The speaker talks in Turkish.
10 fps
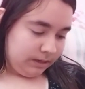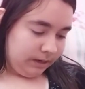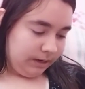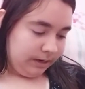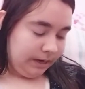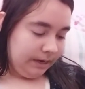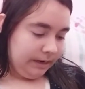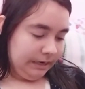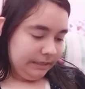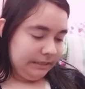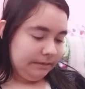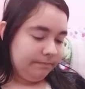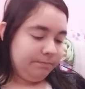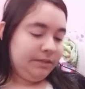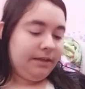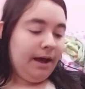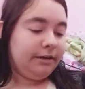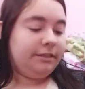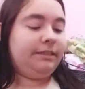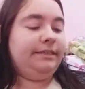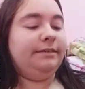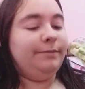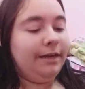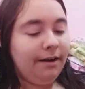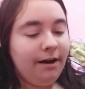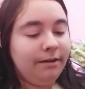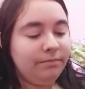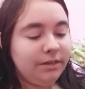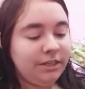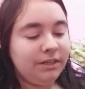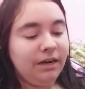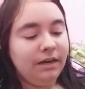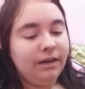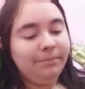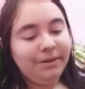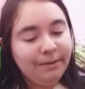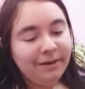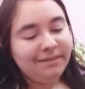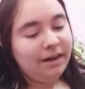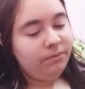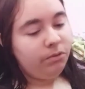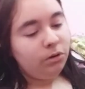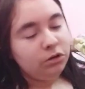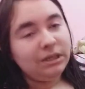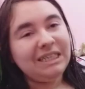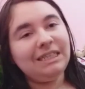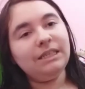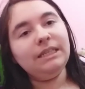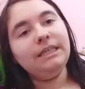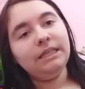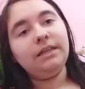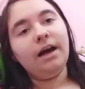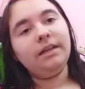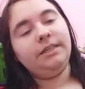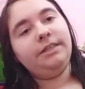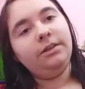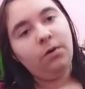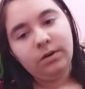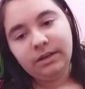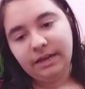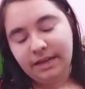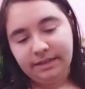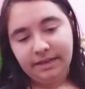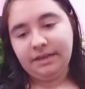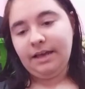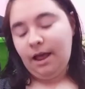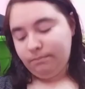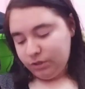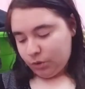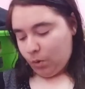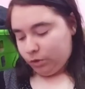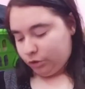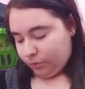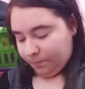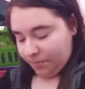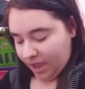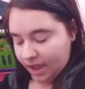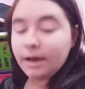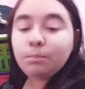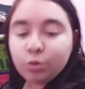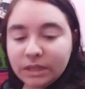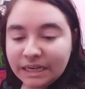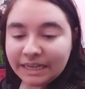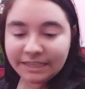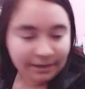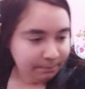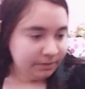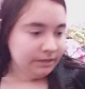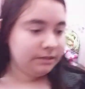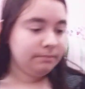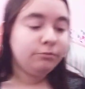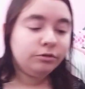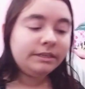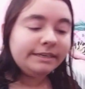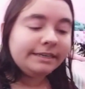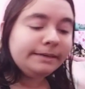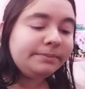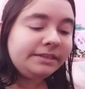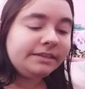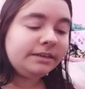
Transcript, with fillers: e, bir tanesi 20 liraymış. Biri bedava olduğu için iki tanesi 10 liraya denk gelmiş oldu. Bunları hesaplattım. Bunların hepsi